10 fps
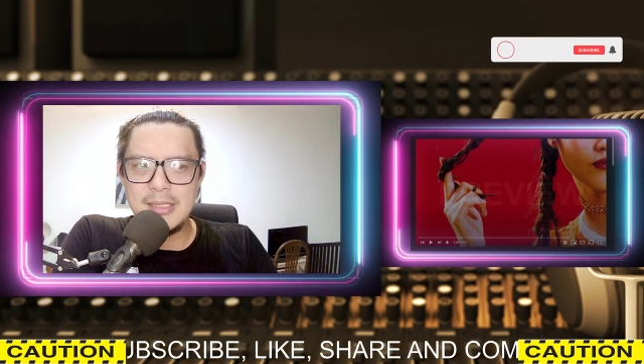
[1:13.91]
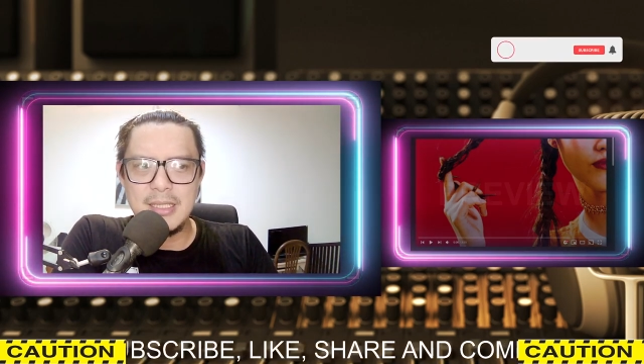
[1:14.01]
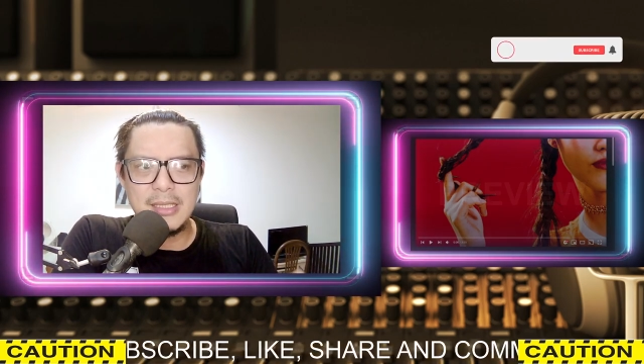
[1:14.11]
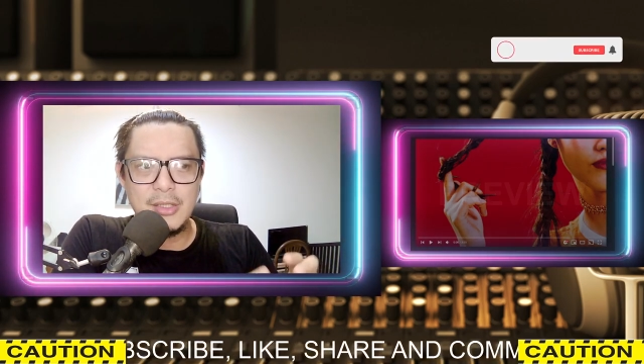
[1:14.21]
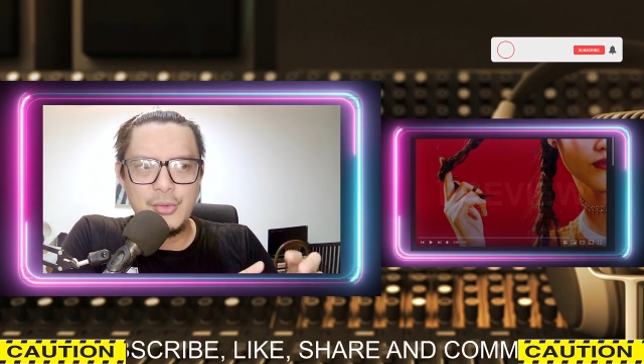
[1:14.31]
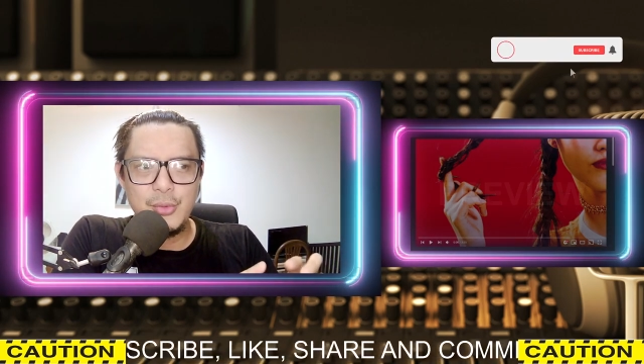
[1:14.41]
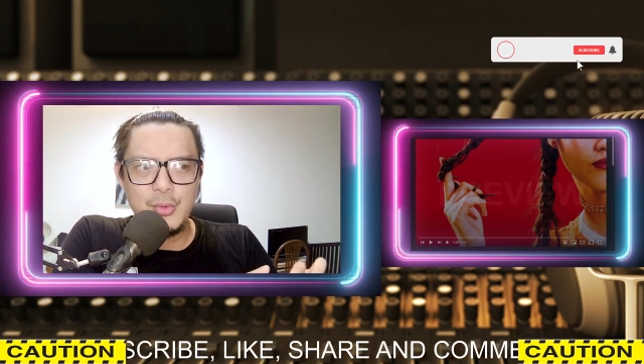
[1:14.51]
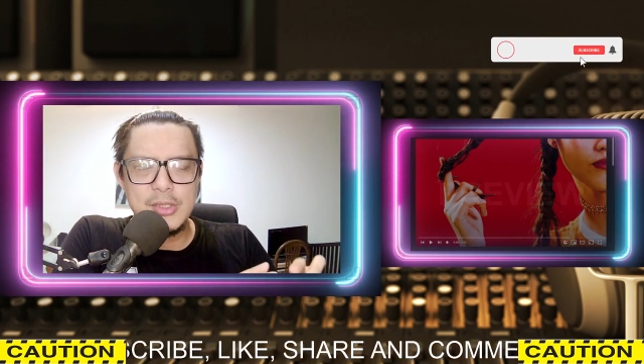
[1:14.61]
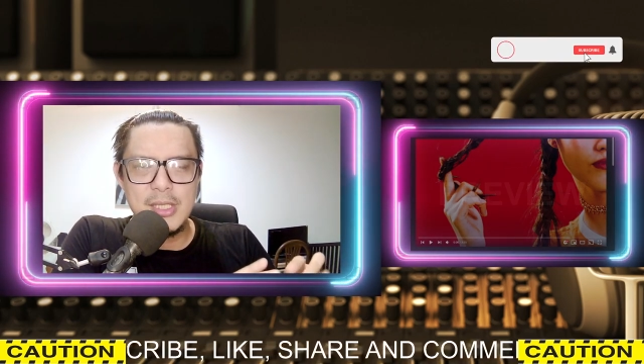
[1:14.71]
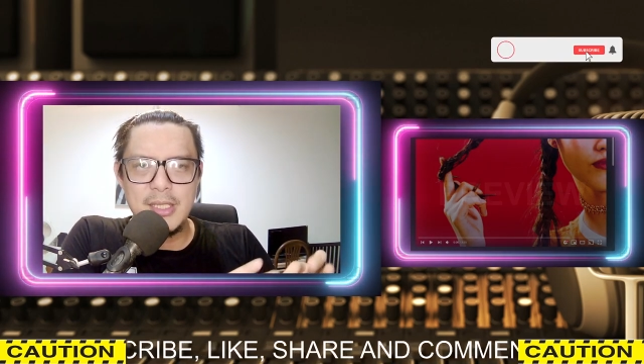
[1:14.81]
ternyata tuh
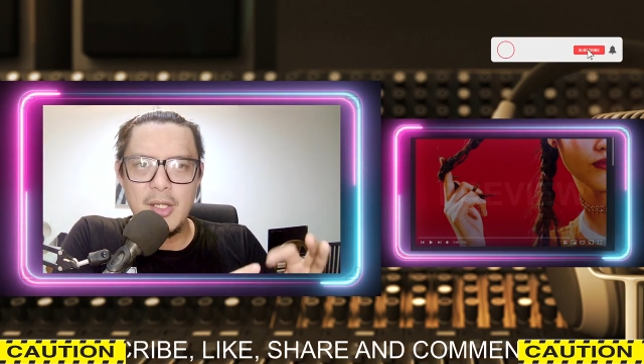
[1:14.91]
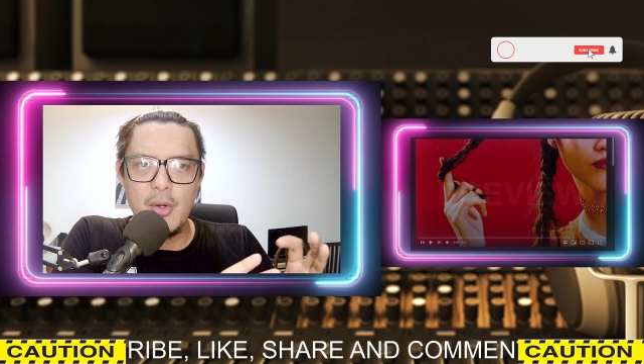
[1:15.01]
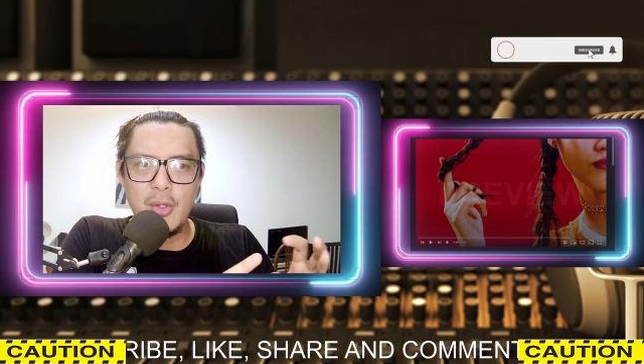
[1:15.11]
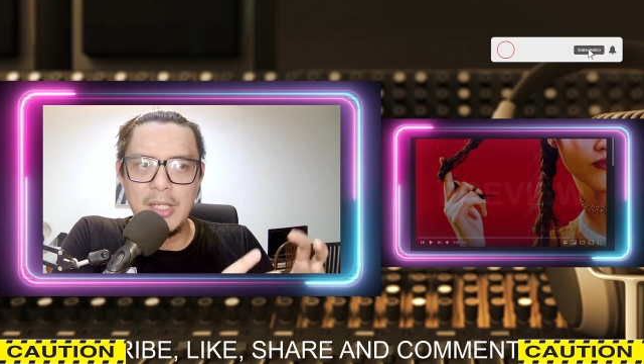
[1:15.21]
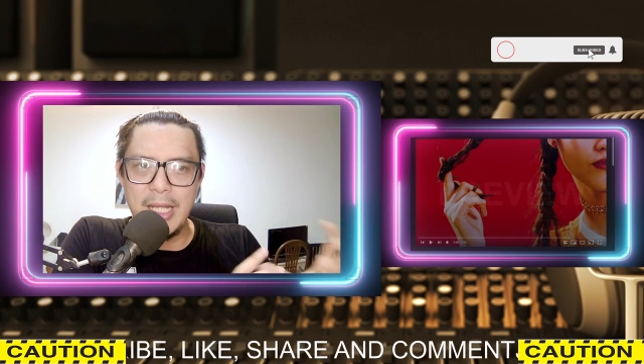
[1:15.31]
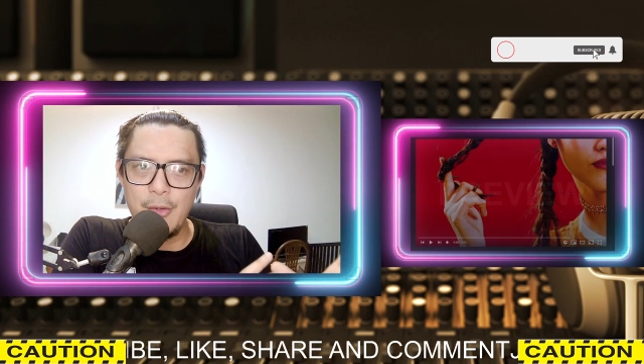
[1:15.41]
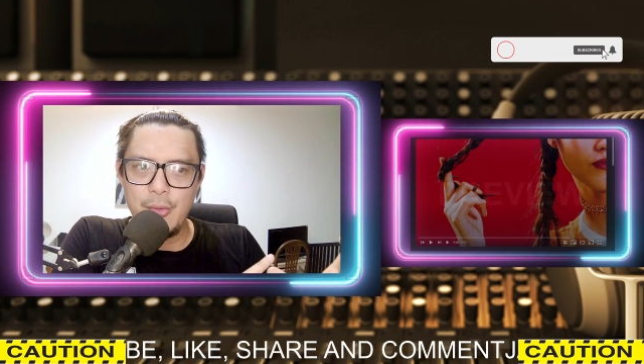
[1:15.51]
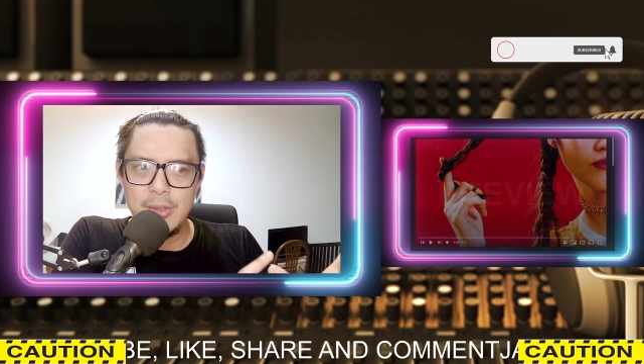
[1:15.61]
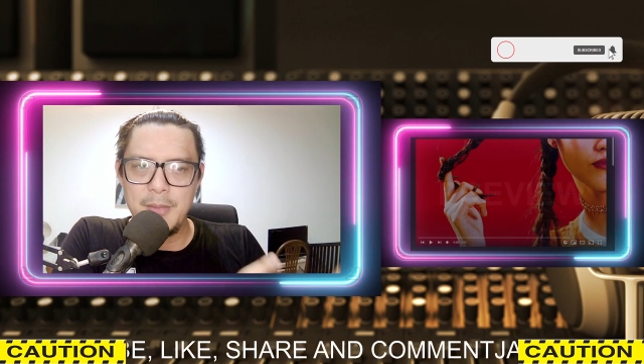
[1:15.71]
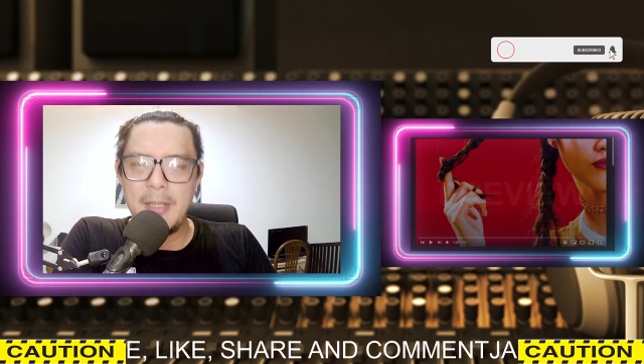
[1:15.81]
tulisannya Onel
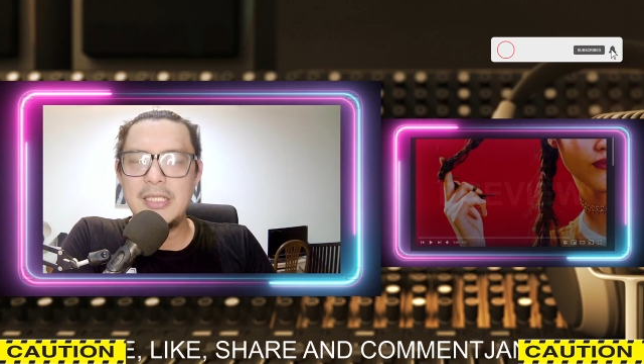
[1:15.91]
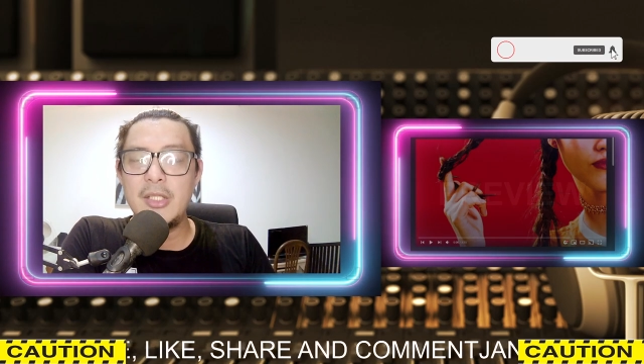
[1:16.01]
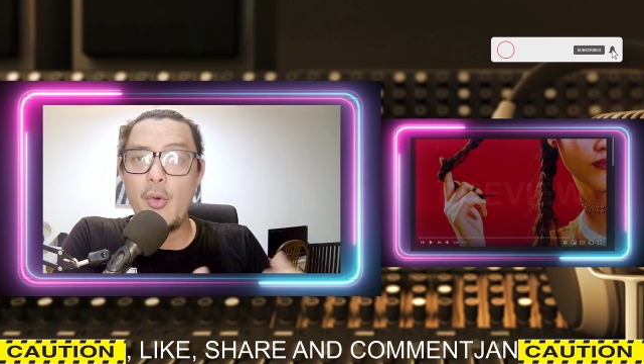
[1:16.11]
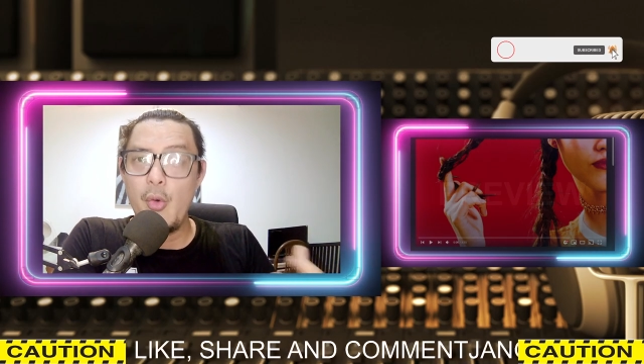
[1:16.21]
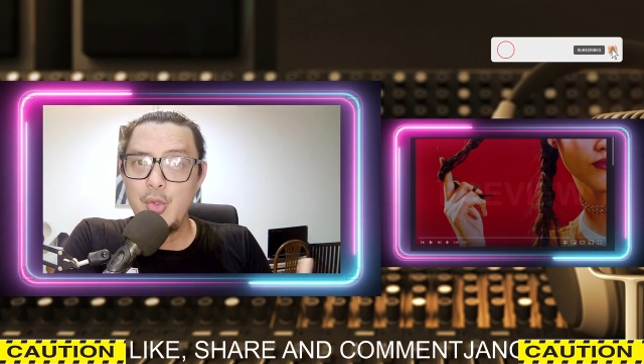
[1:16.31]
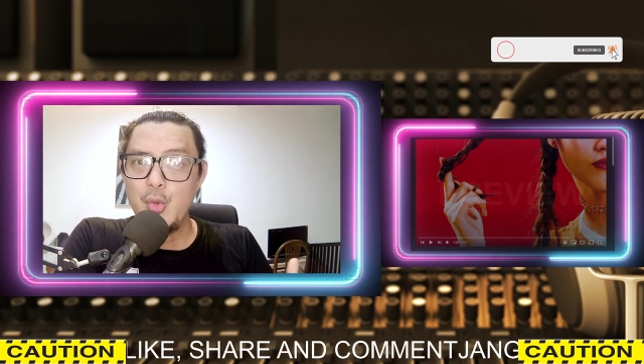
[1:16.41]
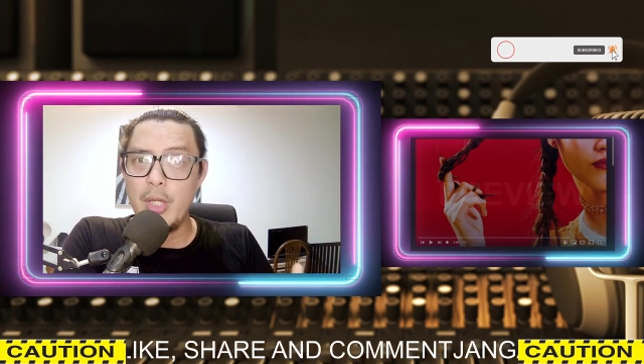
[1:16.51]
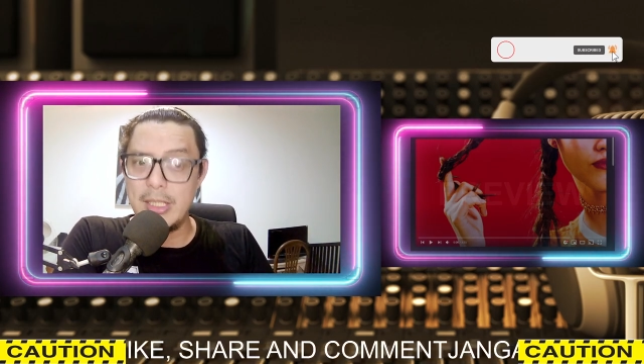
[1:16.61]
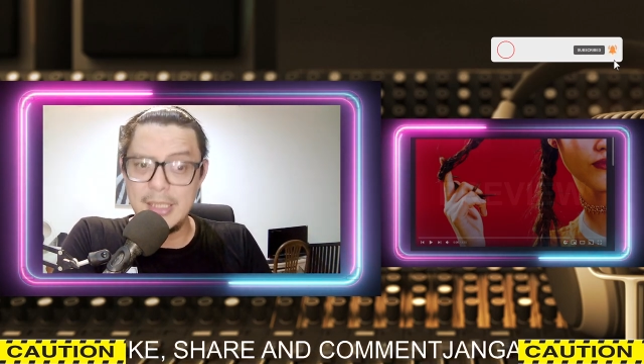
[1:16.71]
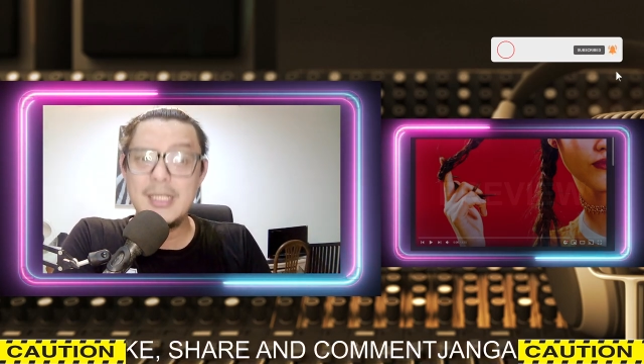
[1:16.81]
dibacanya Onyu guys ya.